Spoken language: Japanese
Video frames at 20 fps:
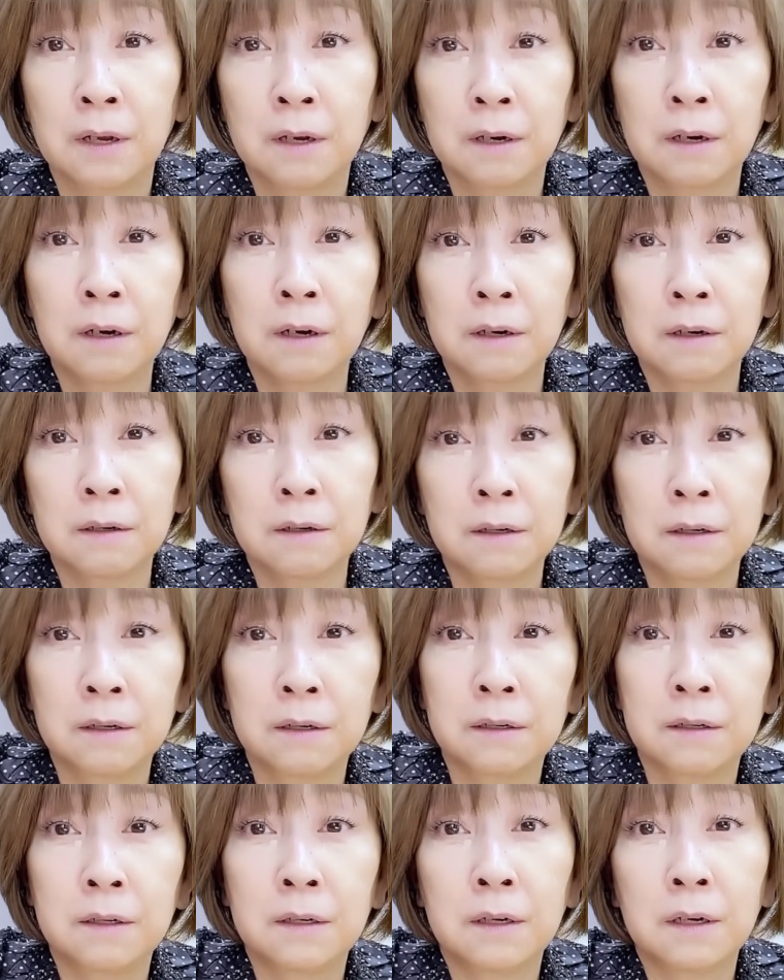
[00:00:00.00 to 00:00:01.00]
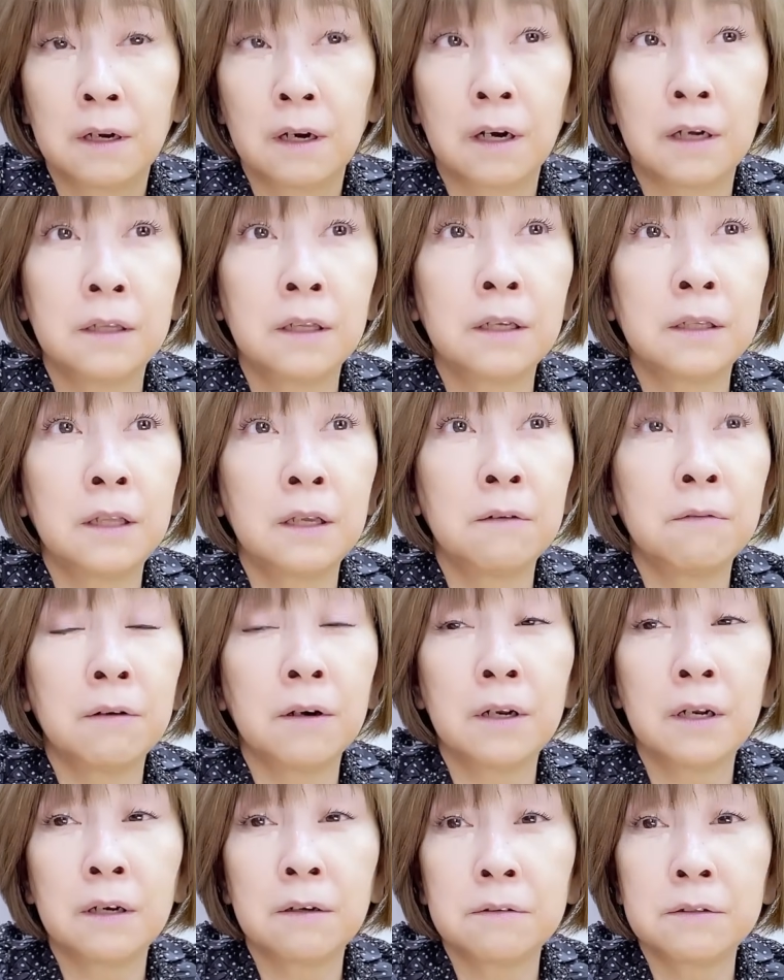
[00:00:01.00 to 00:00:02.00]
あ、鼻で
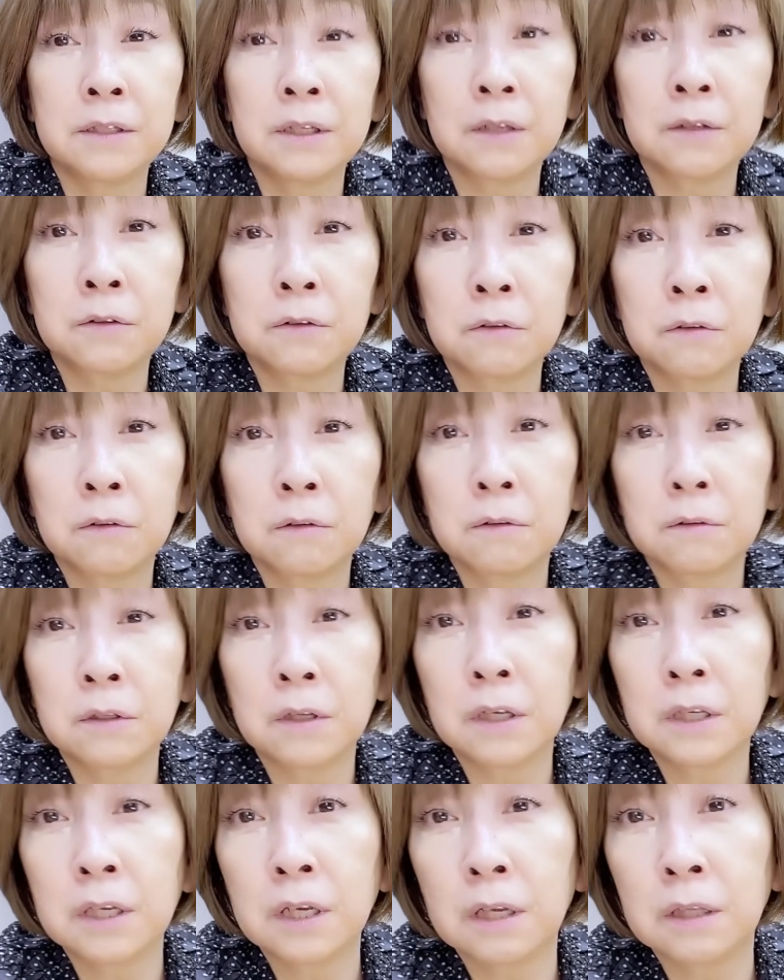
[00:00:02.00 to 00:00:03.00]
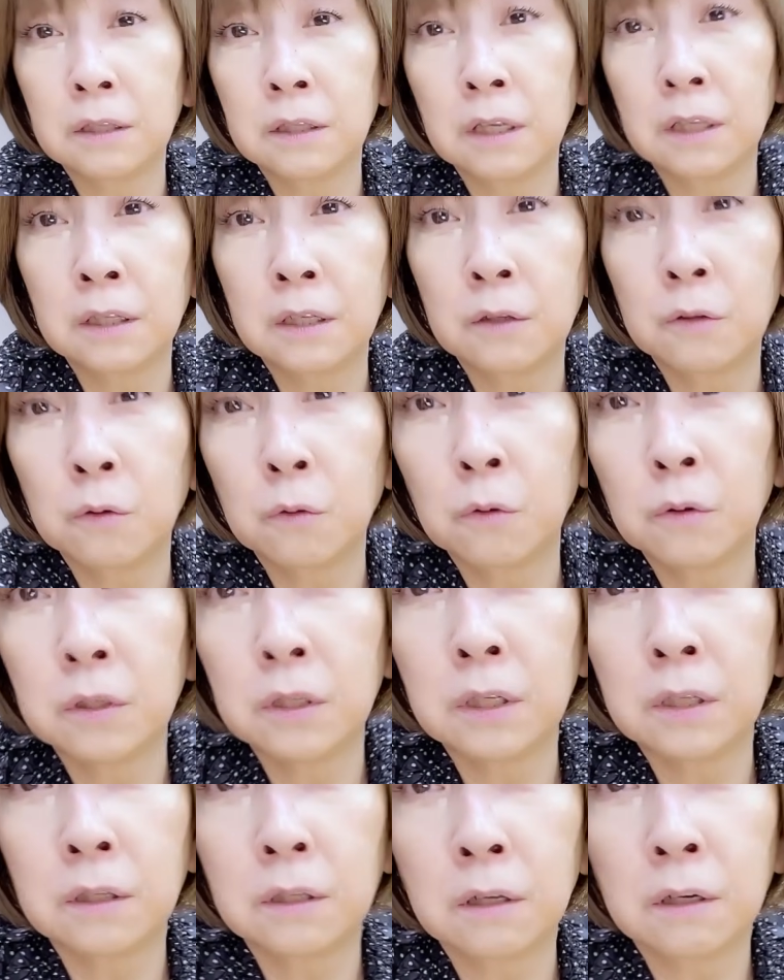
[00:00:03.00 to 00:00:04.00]
笑う社長。何やってんだ？どこ
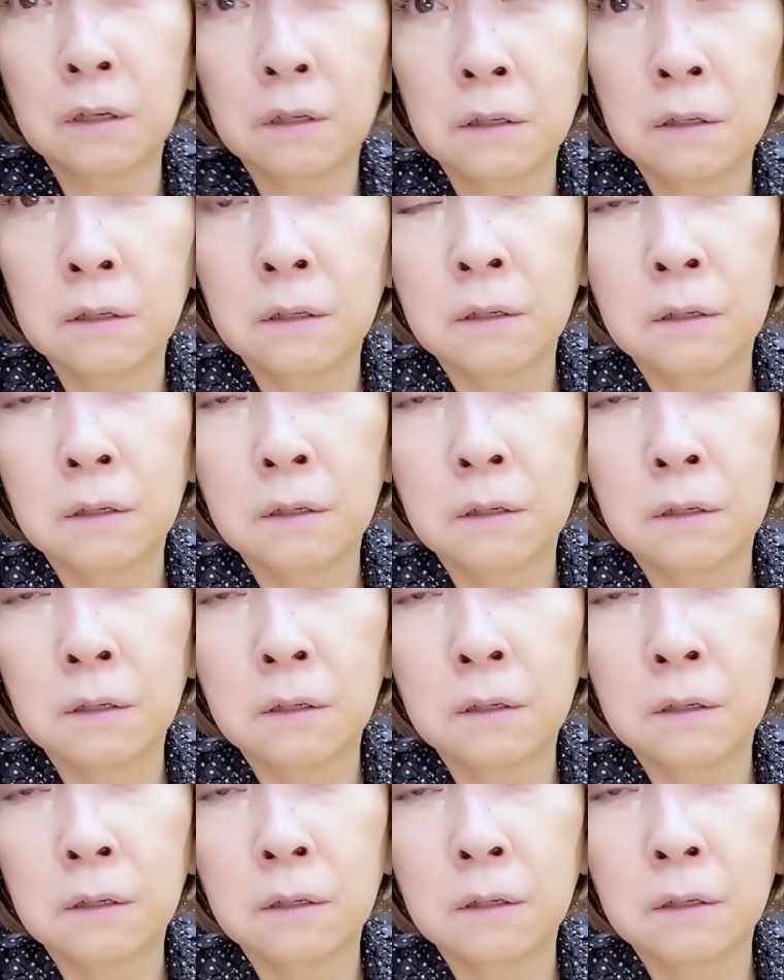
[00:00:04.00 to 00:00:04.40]
に行った？